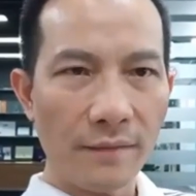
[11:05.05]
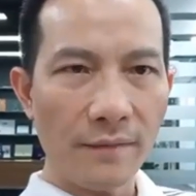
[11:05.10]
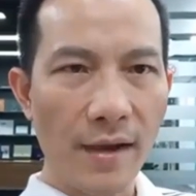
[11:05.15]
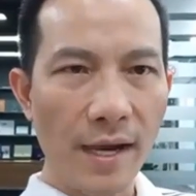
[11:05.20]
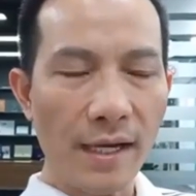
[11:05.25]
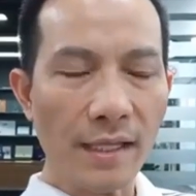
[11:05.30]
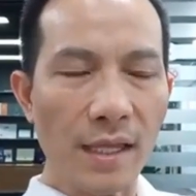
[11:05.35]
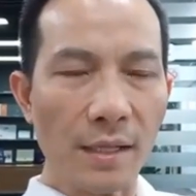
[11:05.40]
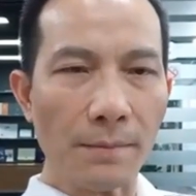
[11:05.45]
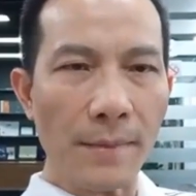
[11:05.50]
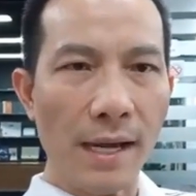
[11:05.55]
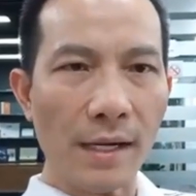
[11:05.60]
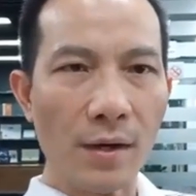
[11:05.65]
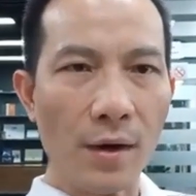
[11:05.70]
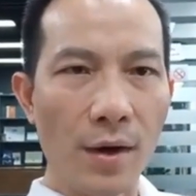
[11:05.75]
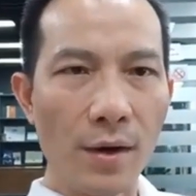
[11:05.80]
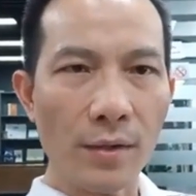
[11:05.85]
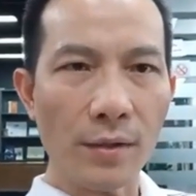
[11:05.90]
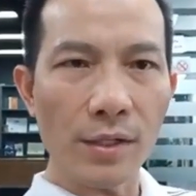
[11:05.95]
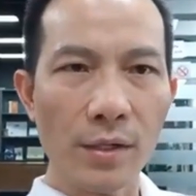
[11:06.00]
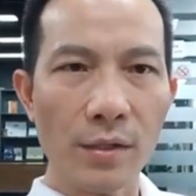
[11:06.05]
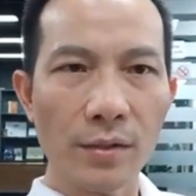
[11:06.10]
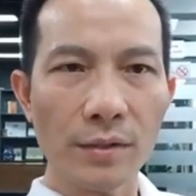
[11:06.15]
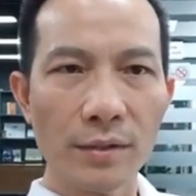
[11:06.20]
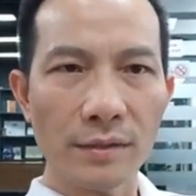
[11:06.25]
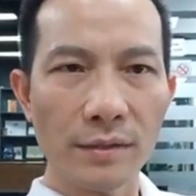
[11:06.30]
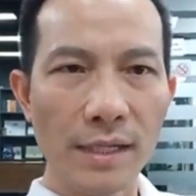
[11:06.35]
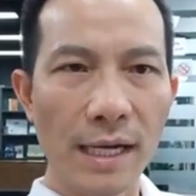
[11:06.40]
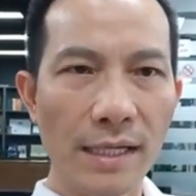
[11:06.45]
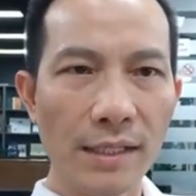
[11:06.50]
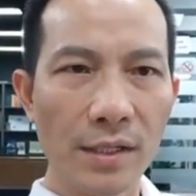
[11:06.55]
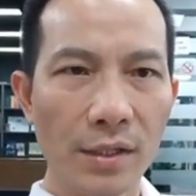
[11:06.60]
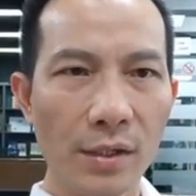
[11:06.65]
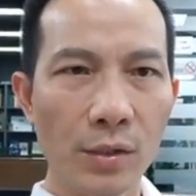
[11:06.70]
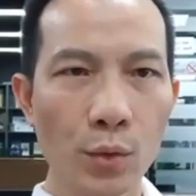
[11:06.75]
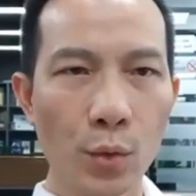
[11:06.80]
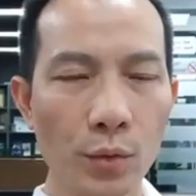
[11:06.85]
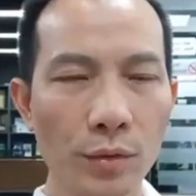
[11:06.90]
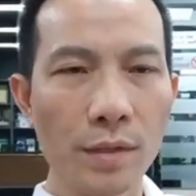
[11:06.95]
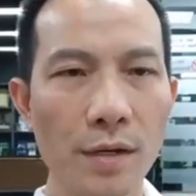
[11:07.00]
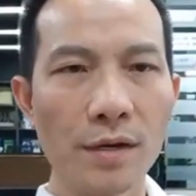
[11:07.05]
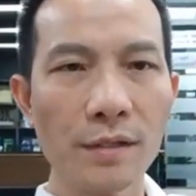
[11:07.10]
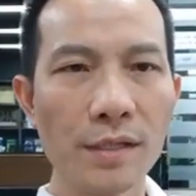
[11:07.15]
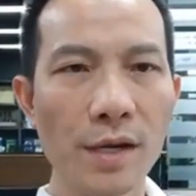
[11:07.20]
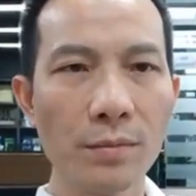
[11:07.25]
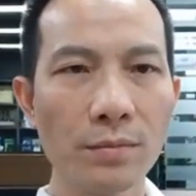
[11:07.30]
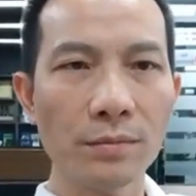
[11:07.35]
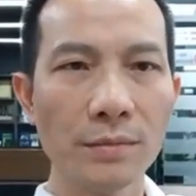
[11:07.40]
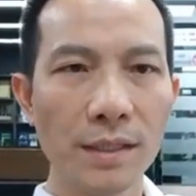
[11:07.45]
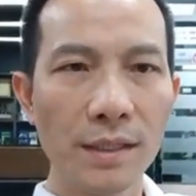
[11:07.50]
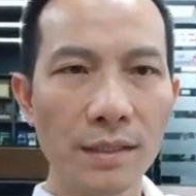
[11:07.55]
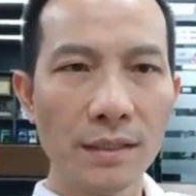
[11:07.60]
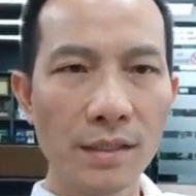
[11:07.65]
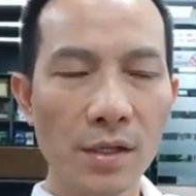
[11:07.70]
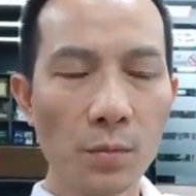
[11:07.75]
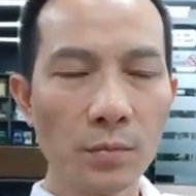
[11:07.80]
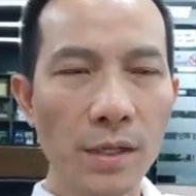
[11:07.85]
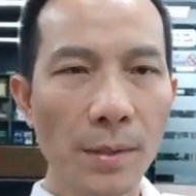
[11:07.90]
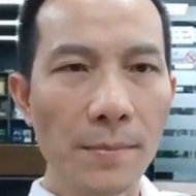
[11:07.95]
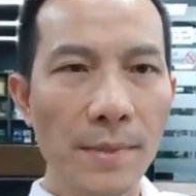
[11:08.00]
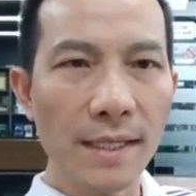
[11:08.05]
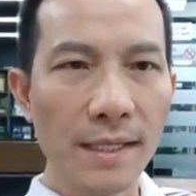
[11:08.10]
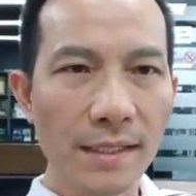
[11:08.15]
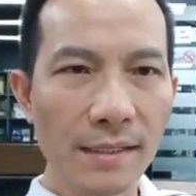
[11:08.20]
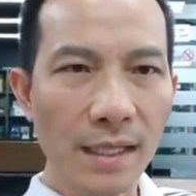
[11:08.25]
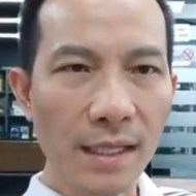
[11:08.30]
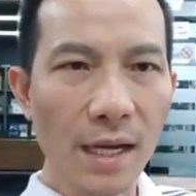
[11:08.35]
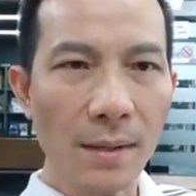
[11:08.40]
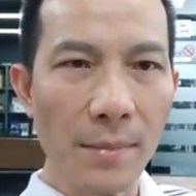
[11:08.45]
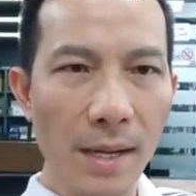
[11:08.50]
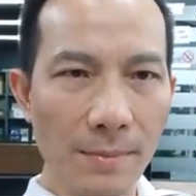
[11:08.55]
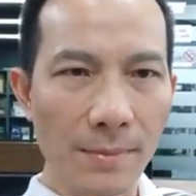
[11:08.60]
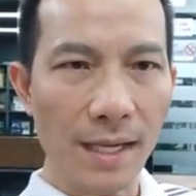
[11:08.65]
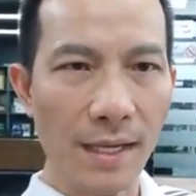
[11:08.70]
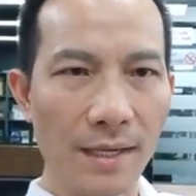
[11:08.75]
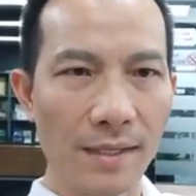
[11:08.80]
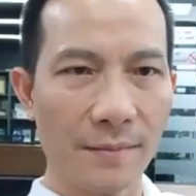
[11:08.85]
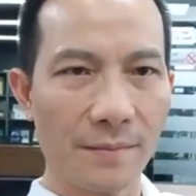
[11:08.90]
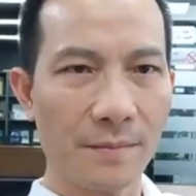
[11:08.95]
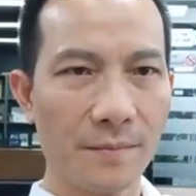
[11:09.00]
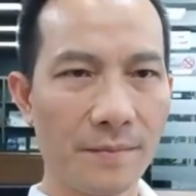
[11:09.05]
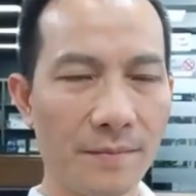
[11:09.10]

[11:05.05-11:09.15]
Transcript: và cái thất bại đó thì nó gây ra cái tổn thương trong tâm lý rất là mạnh mẽ.